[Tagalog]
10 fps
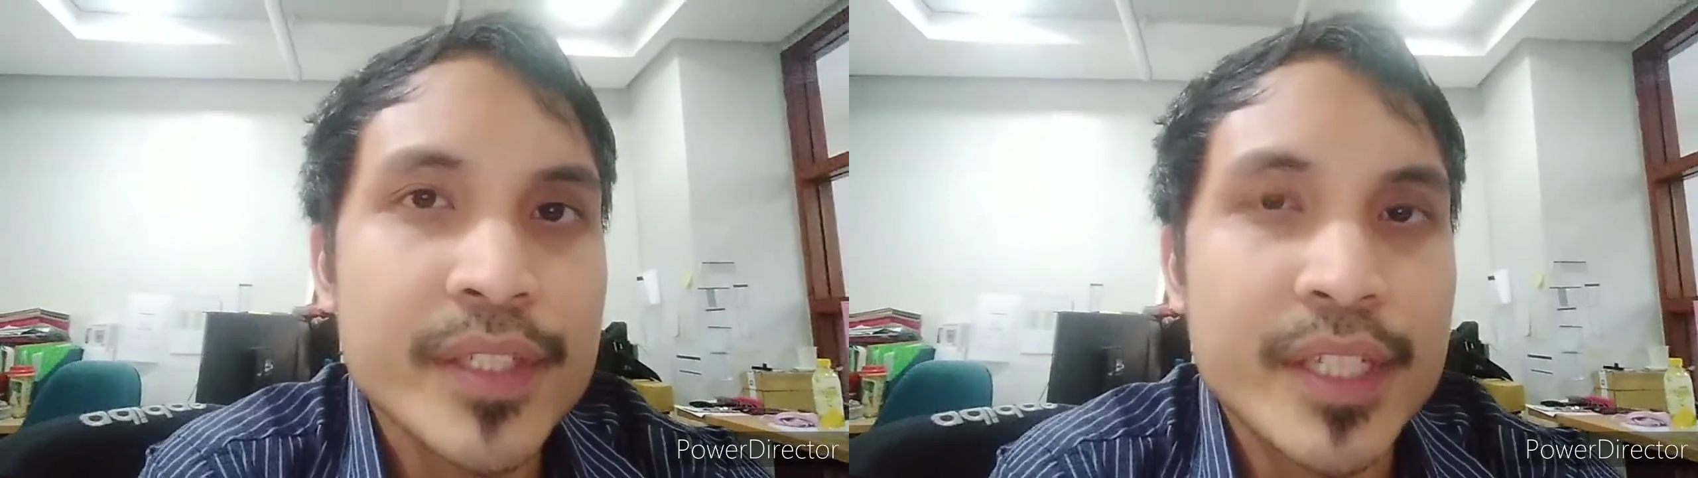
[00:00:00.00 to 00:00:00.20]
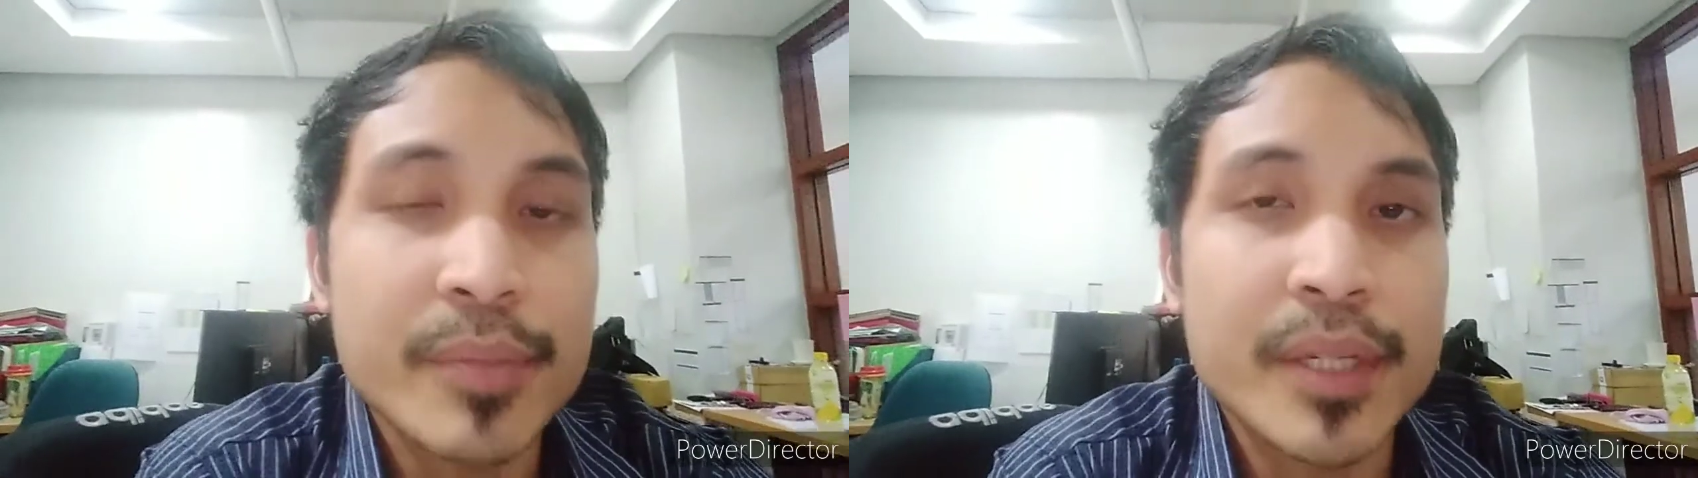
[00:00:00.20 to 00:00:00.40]

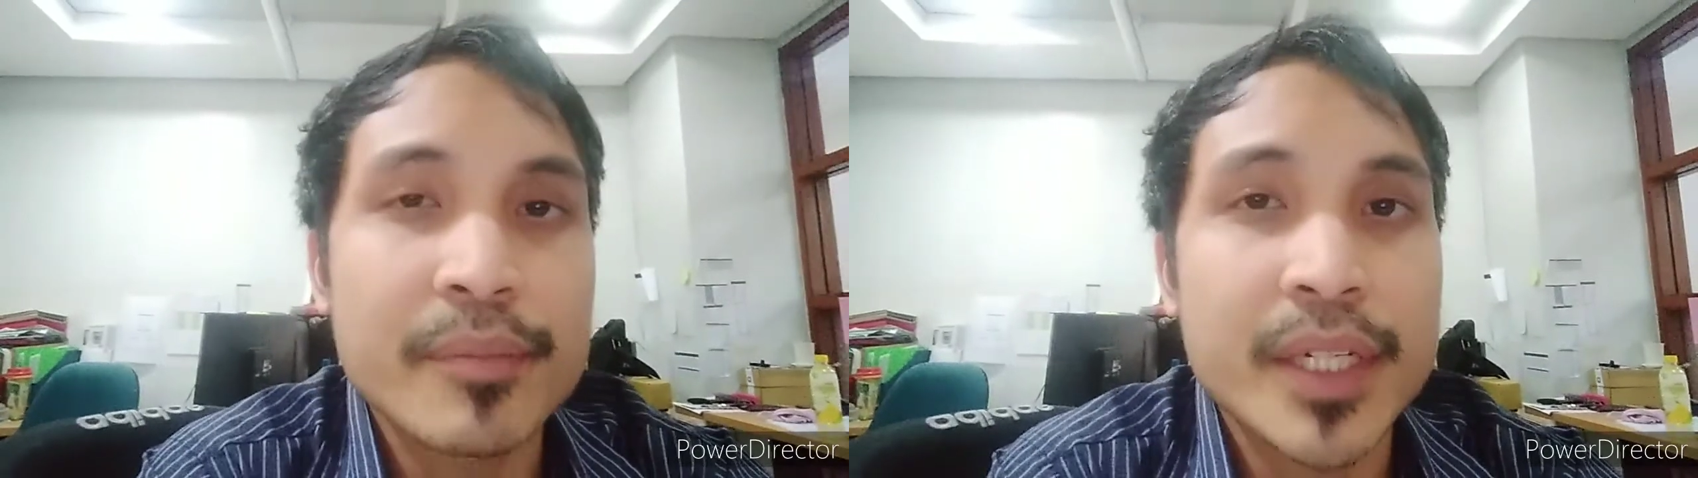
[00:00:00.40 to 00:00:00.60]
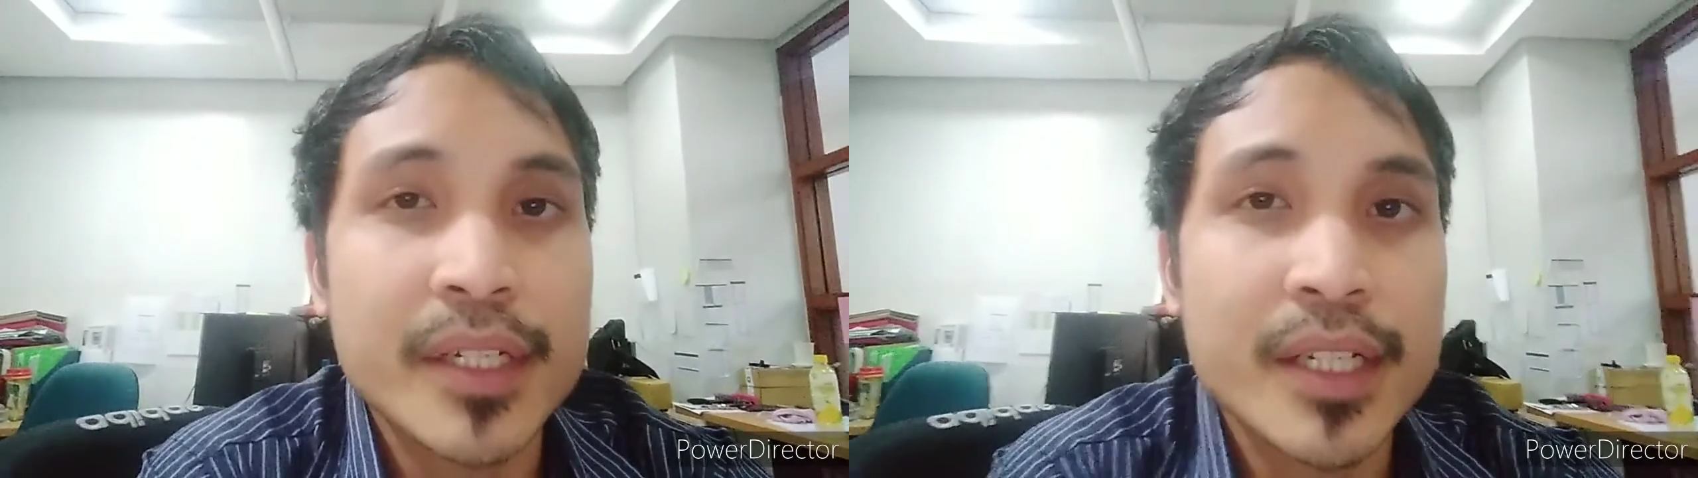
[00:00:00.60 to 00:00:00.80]
Siyempre,
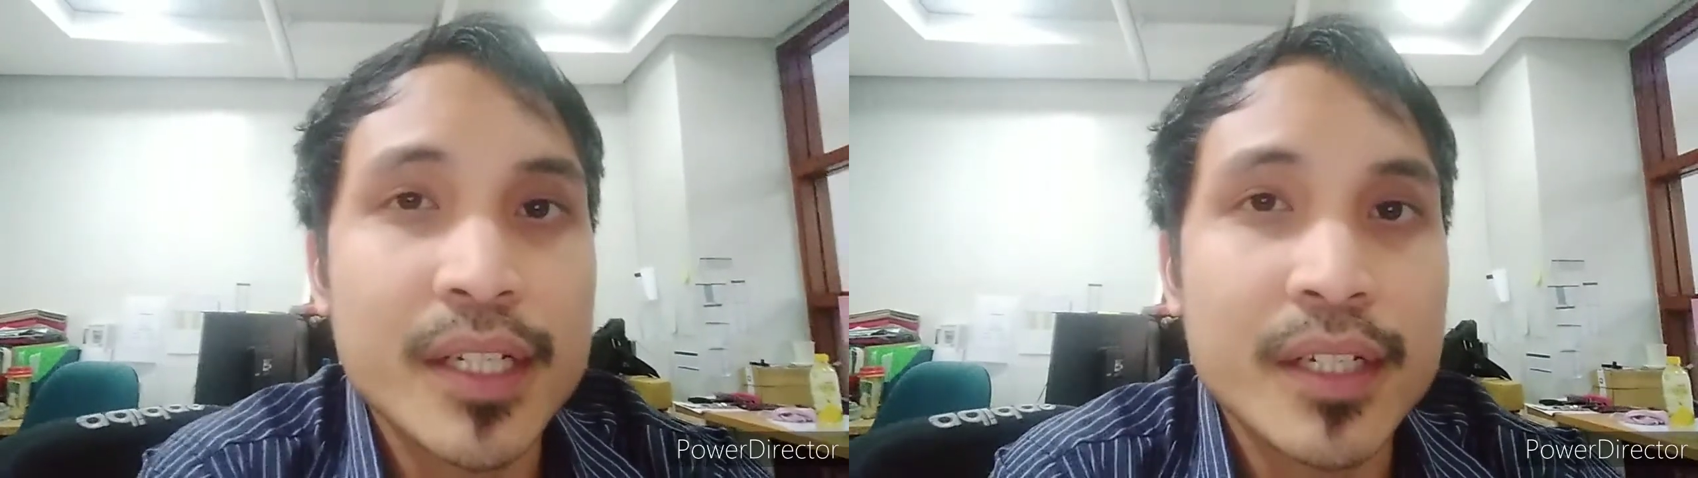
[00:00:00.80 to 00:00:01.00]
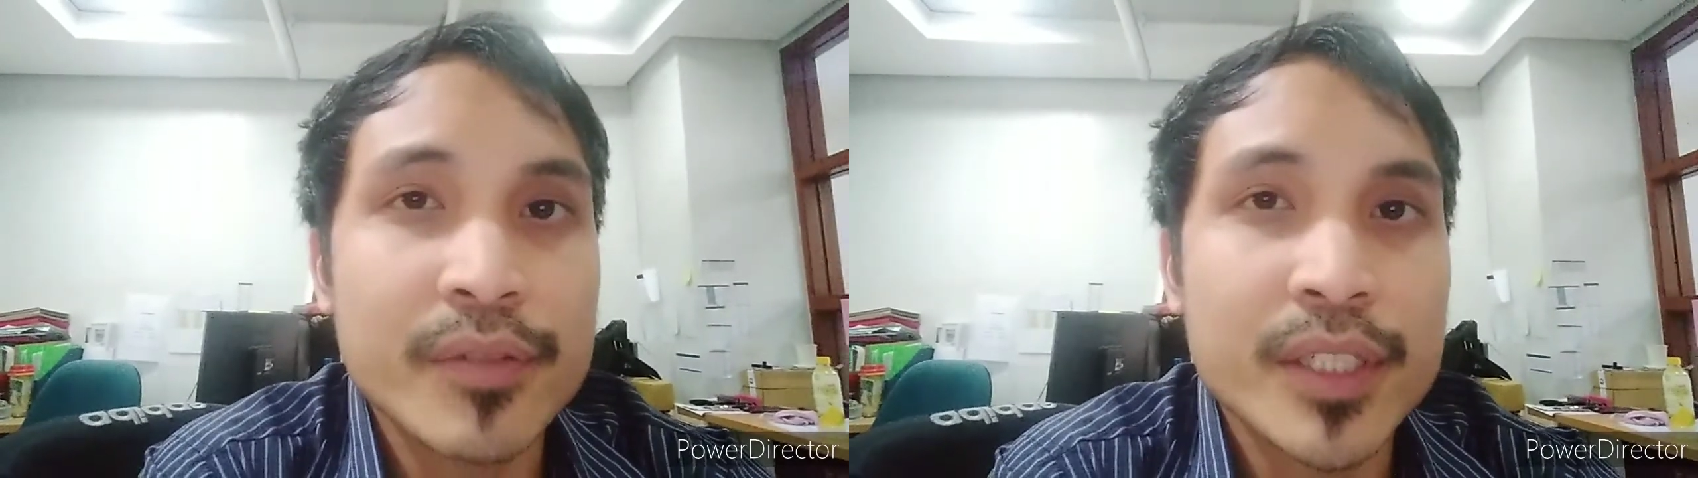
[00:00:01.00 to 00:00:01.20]
pag,
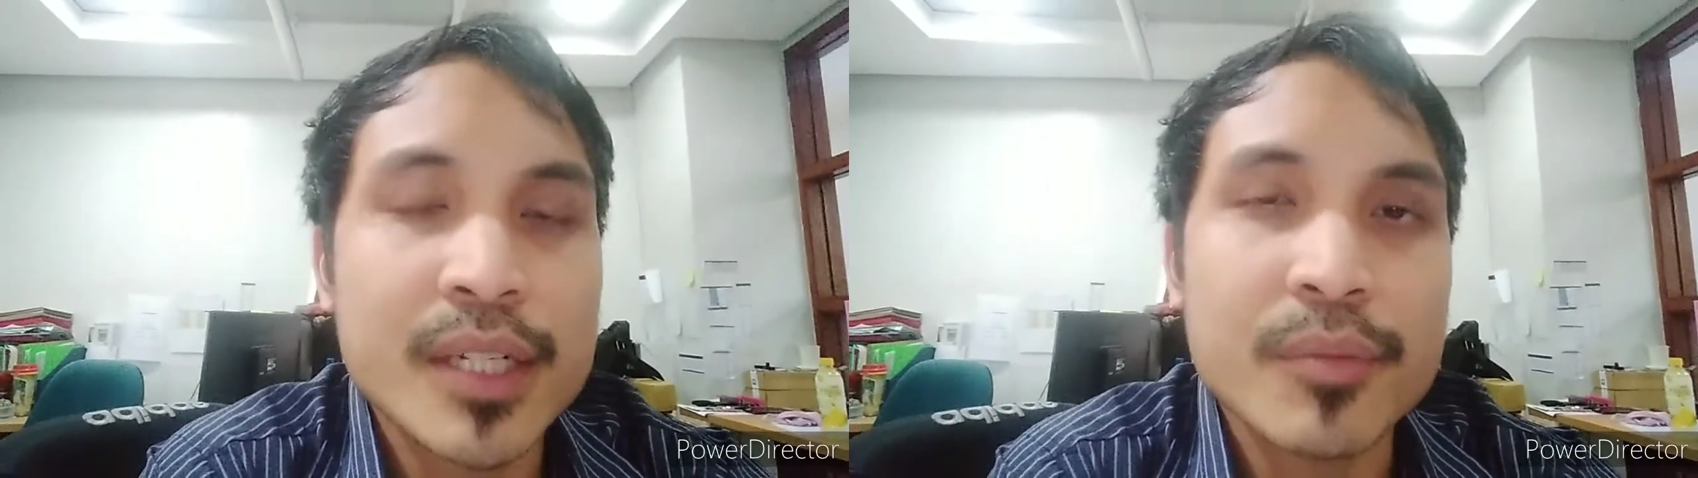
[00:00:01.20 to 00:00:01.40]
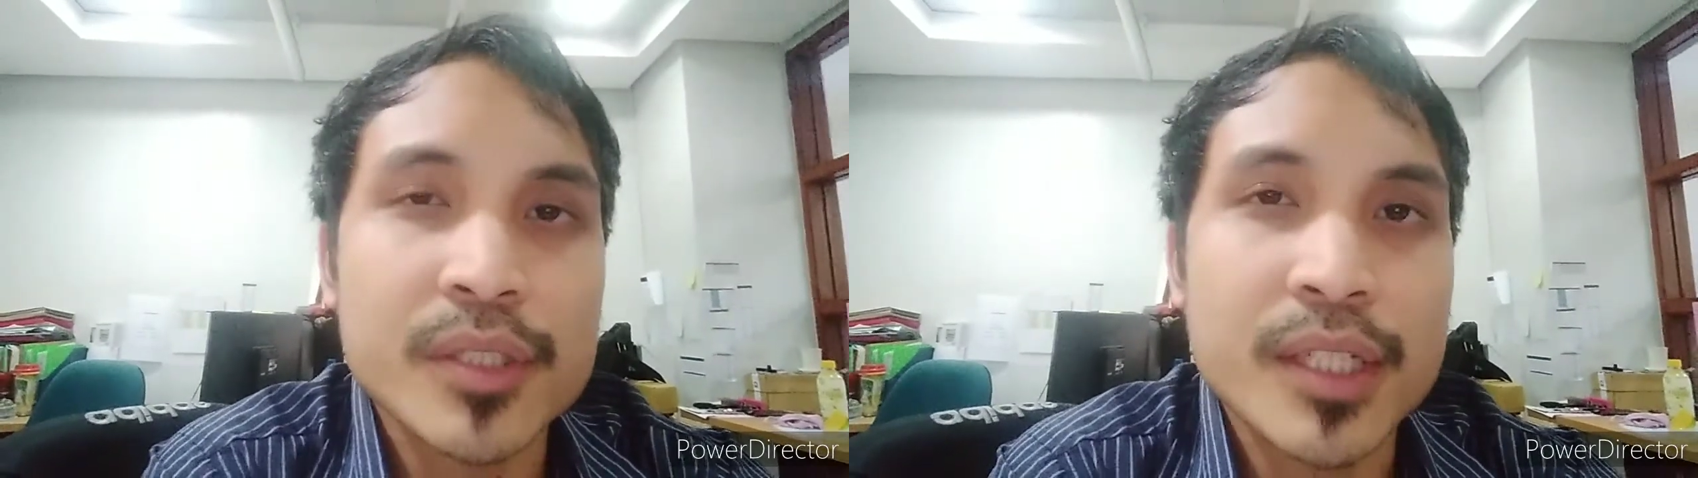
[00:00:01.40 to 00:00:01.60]
uh, for example,